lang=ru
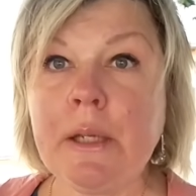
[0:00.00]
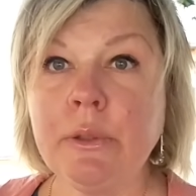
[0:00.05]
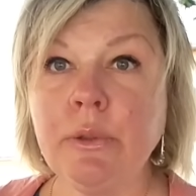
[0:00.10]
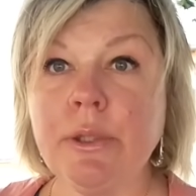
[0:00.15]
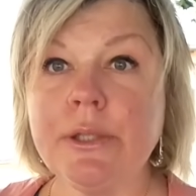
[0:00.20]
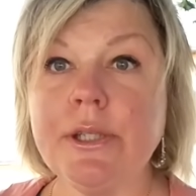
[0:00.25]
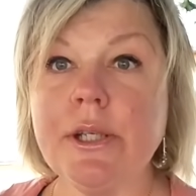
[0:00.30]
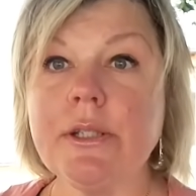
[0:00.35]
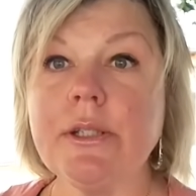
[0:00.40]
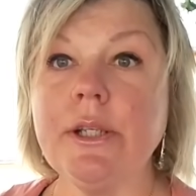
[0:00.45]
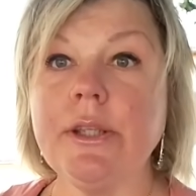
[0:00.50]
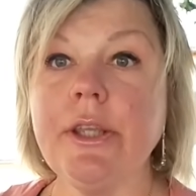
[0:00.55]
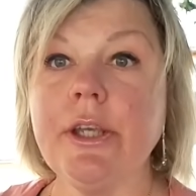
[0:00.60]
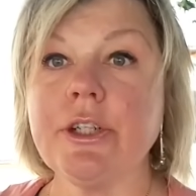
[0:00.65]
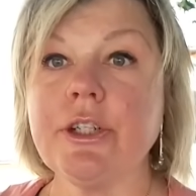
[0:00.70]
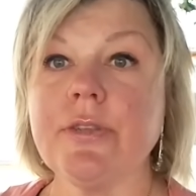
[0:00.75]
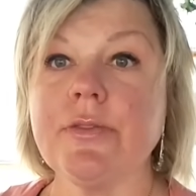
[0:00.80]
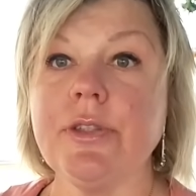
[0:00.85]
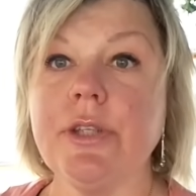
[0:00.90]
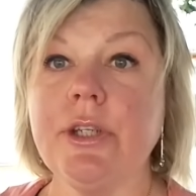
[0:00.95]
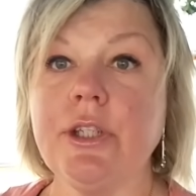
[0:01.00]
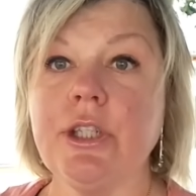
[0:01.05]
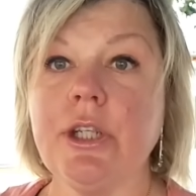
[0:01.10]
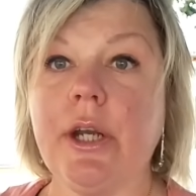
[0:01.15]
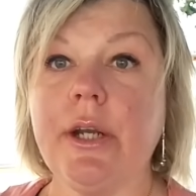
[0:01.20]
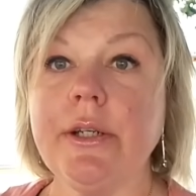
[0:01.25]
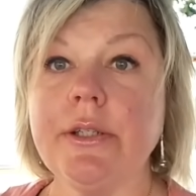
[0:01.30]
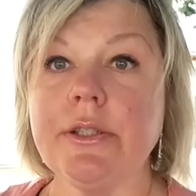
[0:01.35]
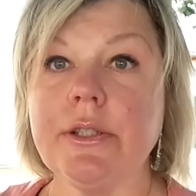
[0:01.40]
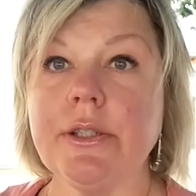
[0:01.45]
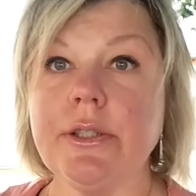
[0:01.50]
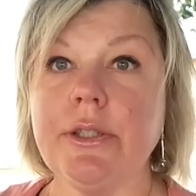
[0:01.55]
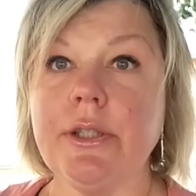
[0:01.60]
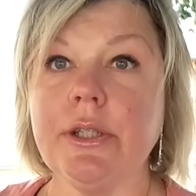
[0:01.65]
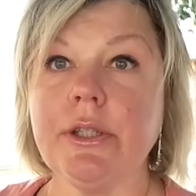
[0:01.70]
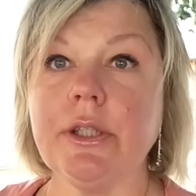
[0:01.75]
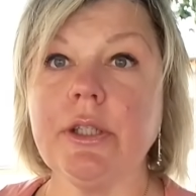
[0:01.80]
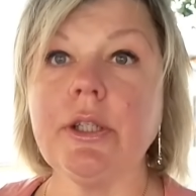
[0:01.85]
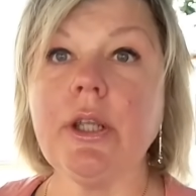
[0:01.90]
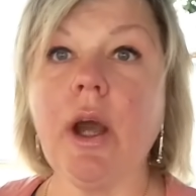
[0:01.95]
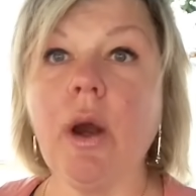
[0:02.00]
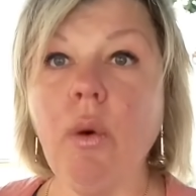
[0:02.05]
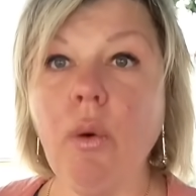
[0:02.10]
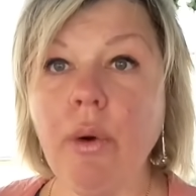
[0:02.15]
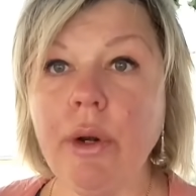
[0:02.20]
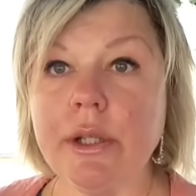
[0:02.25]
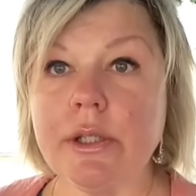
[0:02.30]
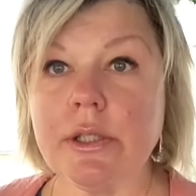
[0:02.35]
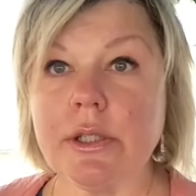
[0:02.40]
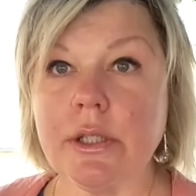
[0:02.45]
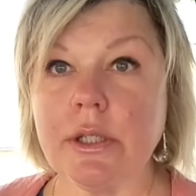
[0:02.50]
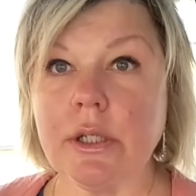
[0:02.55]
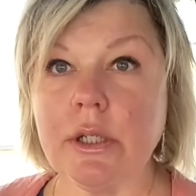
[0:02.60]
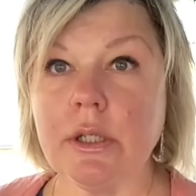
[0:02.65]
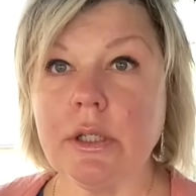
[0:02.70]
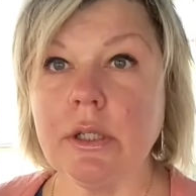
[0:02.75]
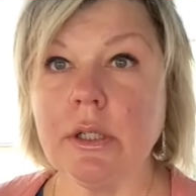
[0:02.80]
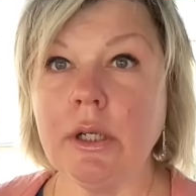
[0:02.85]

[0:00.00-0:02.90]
То есть если даже встречались где-то на улице,